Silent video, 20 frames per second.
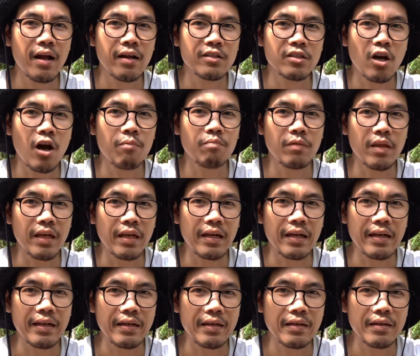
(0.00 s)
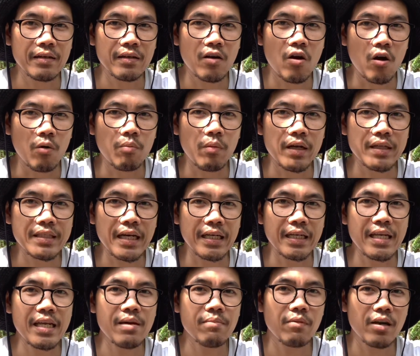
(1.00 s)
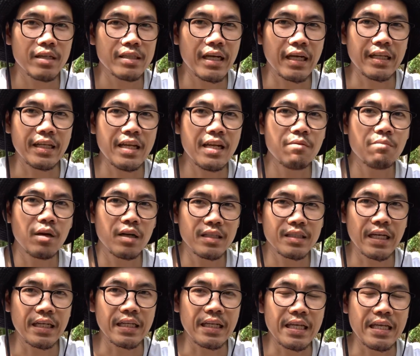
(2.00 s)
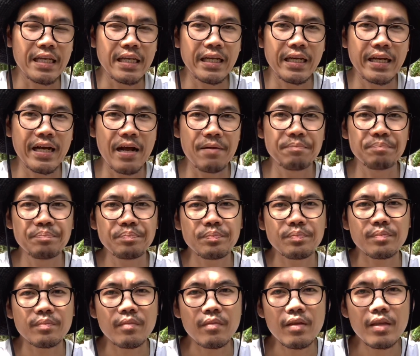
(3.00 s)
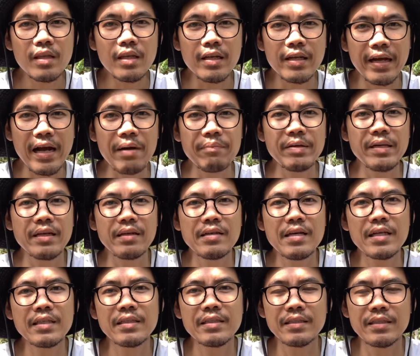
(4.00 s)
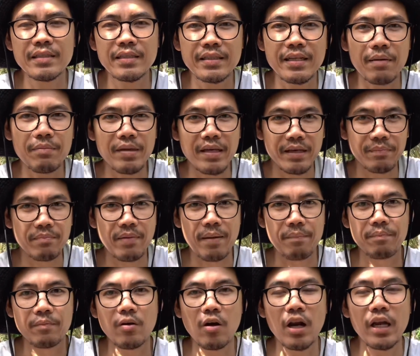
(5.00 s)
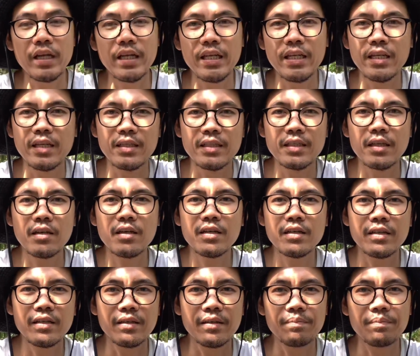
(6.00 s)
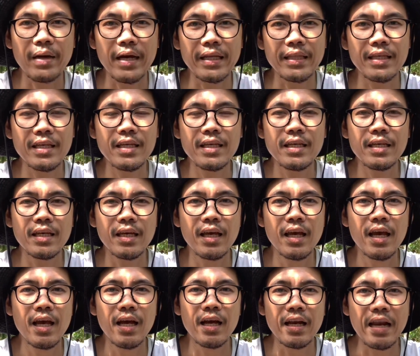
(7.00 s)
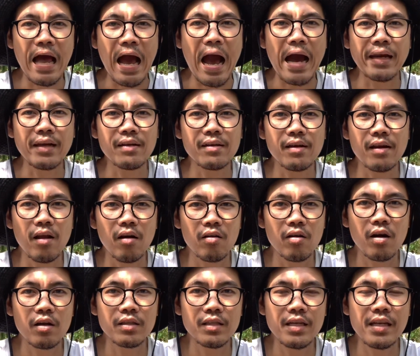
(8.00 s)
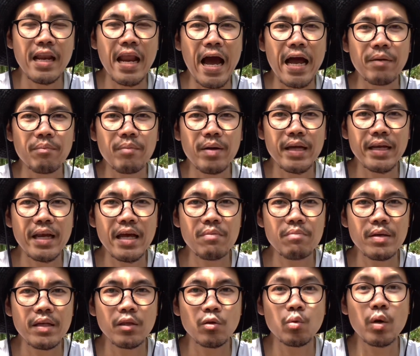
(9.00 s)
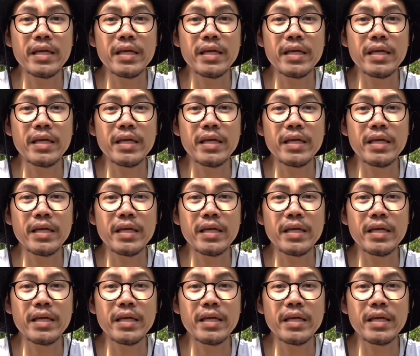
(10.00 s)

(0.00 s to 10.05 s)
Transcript: ชอบดินของบริษัทนี้ บริษัทนี้หรือบริษัทนี้นะครับกับอีกเรื่องหนึ่งกับอีกแบบกรณีหนึ่งก็คือไปที่ร้านแล้วก็ที่ร้านไม่ได้มีตั